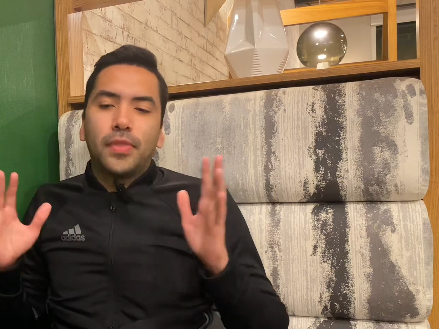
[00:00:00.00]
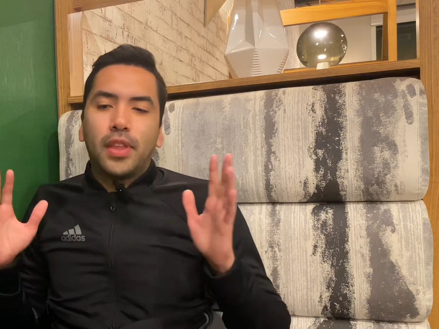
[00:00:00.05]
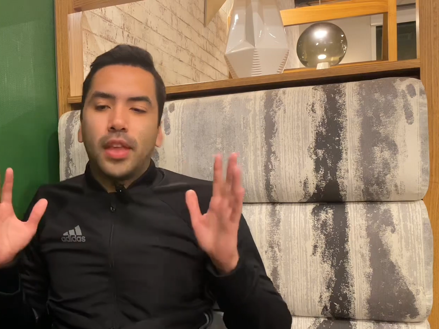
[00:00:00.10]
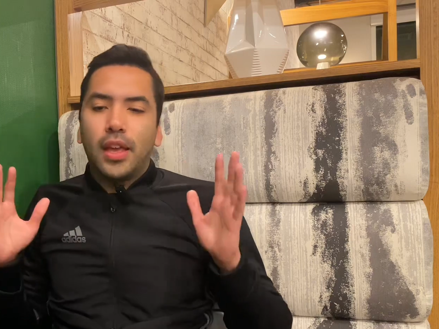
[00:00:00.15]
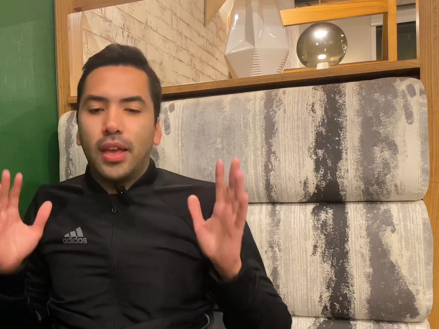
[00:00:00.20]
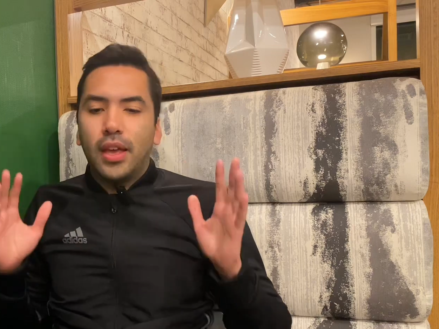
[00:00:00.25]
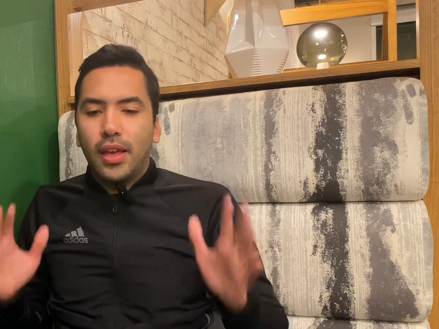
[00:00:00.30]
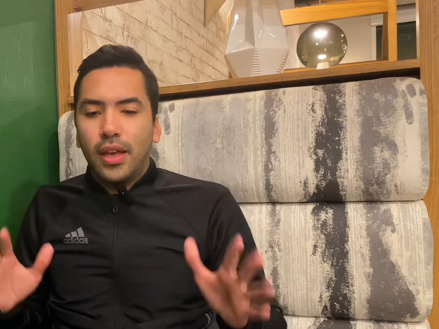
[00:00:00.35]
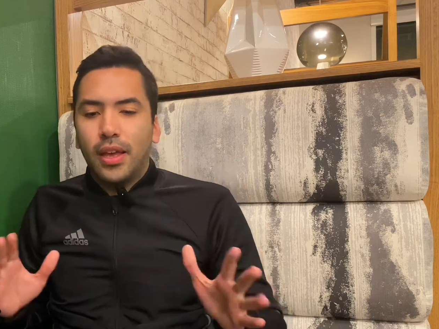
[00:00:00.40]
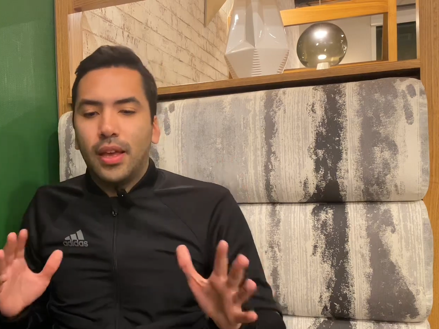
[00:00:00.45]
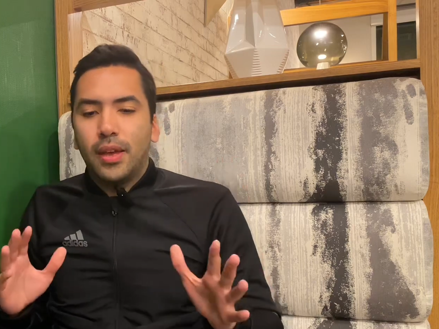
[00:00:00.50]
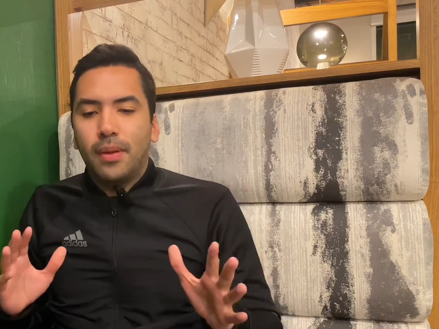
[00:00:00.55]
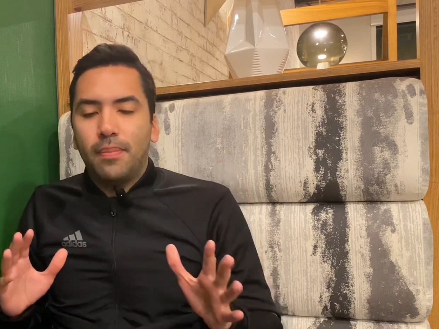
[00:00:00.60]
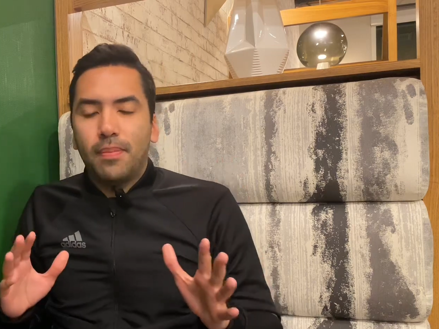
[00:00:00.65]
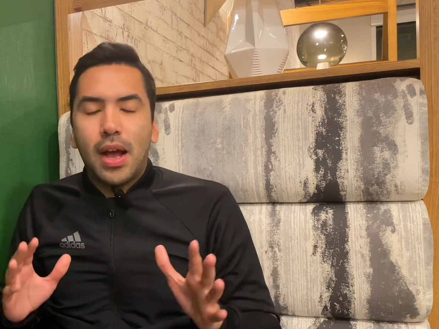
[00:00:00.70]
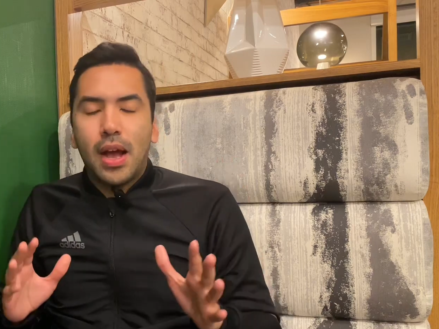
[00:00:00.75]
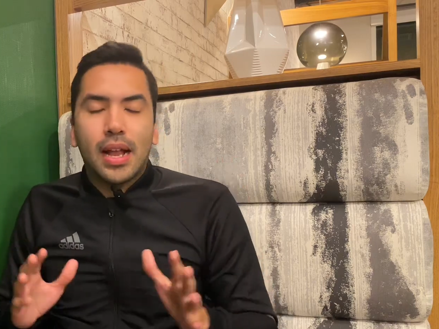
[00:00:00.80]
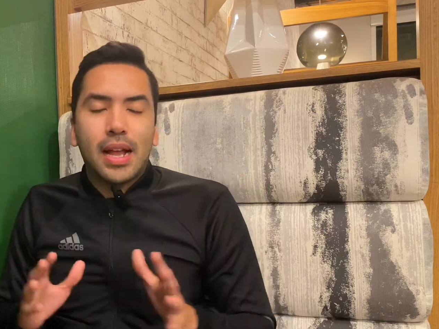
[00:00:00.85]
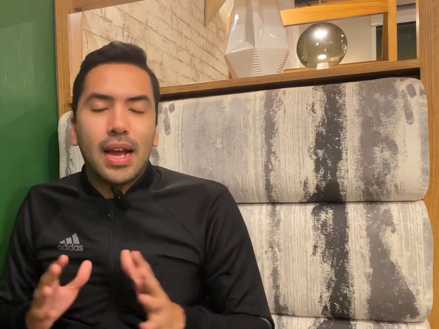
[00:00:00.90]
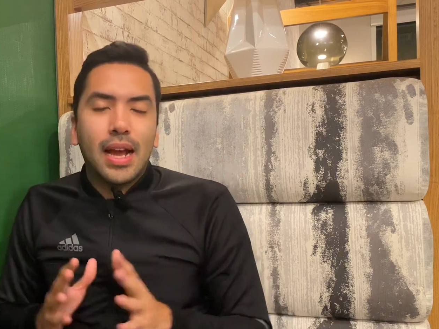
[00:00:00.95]

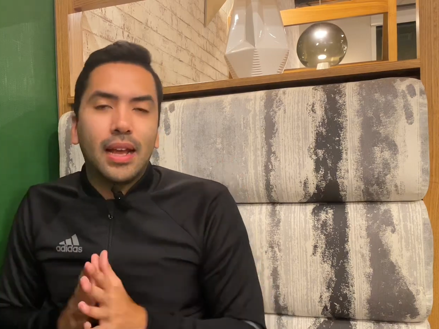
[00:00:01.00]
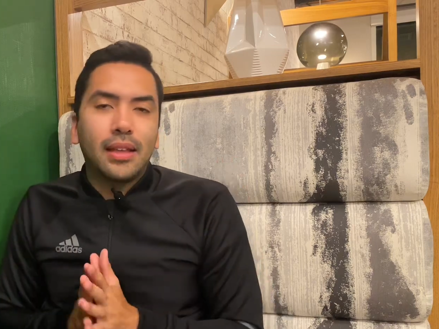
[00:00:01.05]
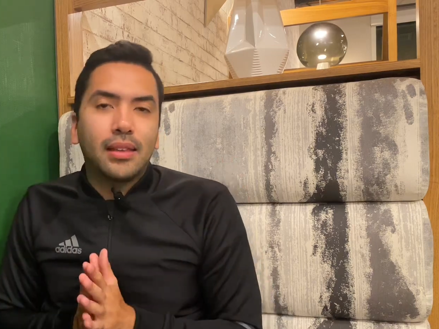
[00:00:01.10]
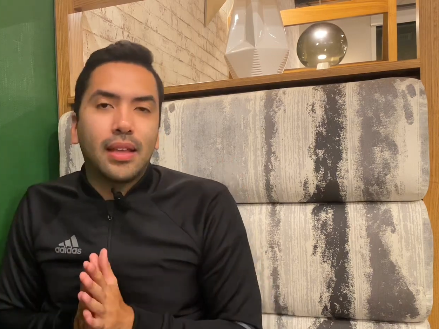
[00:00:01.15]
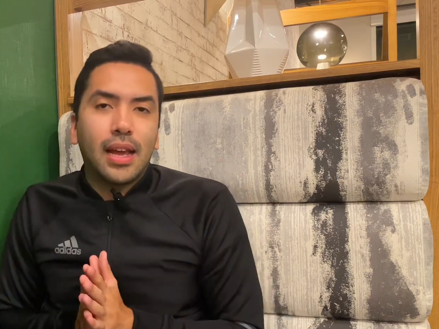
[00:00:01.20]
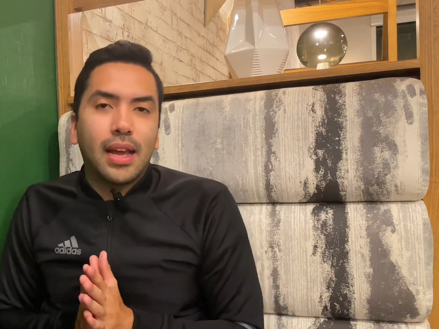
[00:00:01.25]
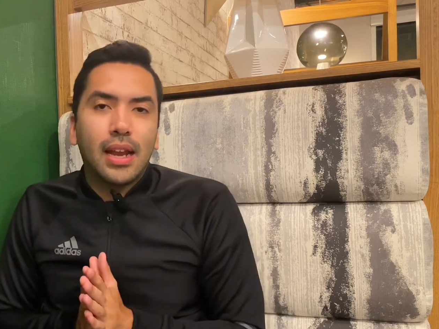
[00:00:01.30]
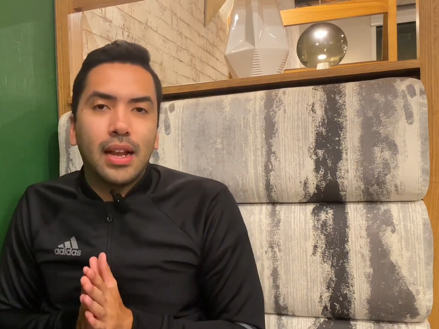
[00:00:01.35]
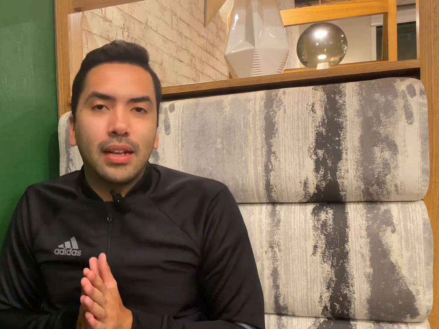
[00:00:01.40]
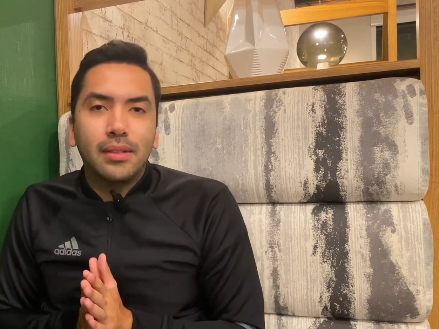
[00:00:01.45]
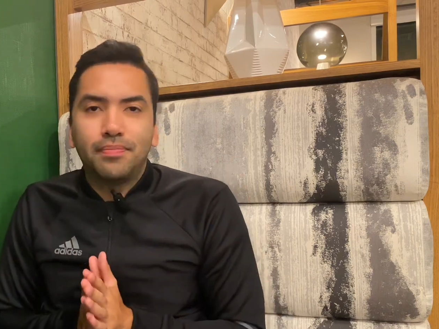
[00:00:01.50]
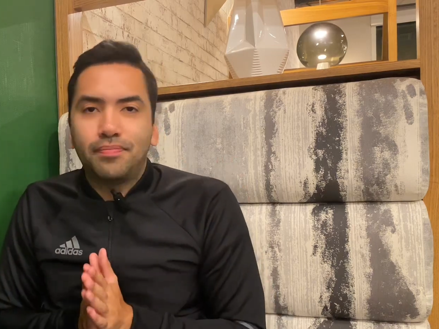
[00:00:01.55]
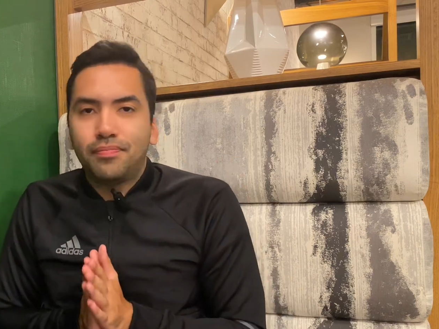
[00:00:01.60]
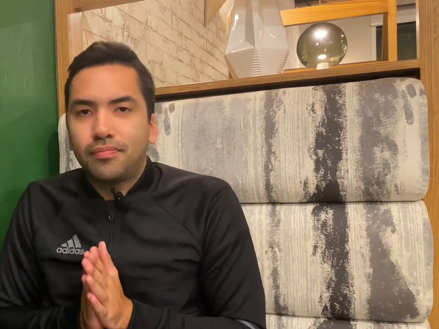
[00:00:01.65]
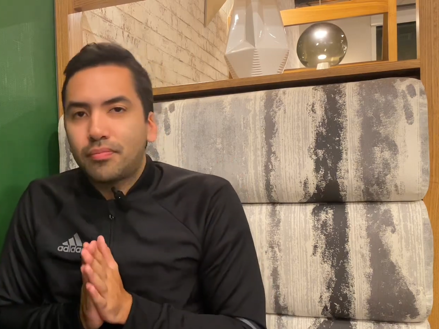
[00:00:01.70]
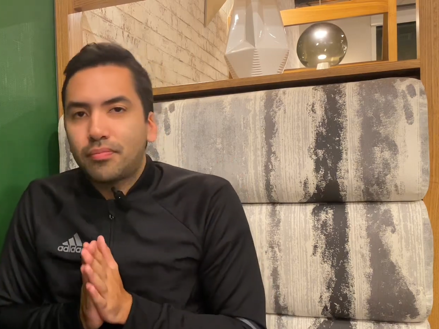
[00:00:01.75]
Eh, acá en este canal